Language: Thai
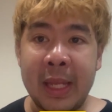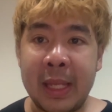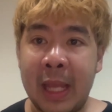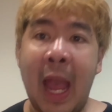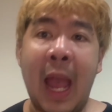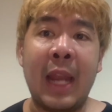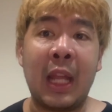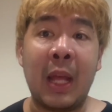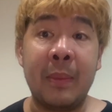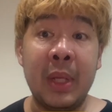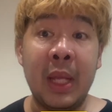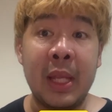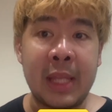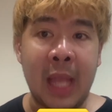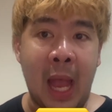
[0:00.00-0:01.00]
ง่ายนะครับเนื่
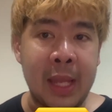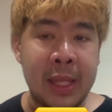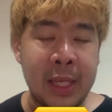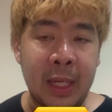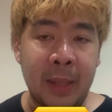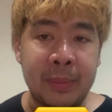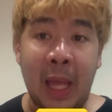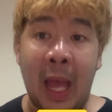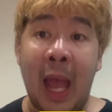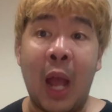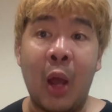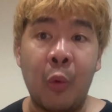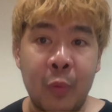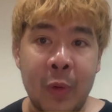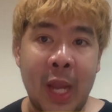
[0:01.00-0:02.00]
องจากเจอกับทาง
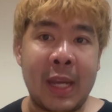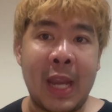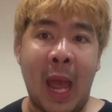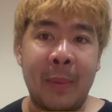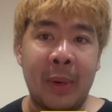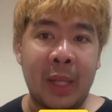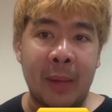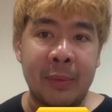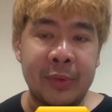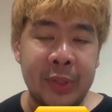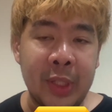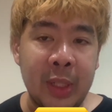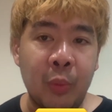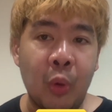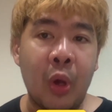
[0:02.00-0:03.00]
เวียดนามนะครับ ซึ่
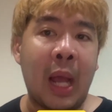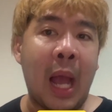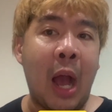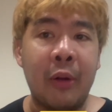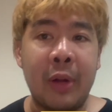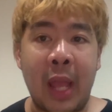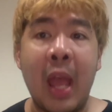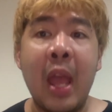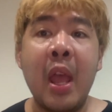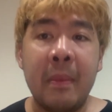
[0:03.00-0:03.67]
งพวกเขาเนี่ย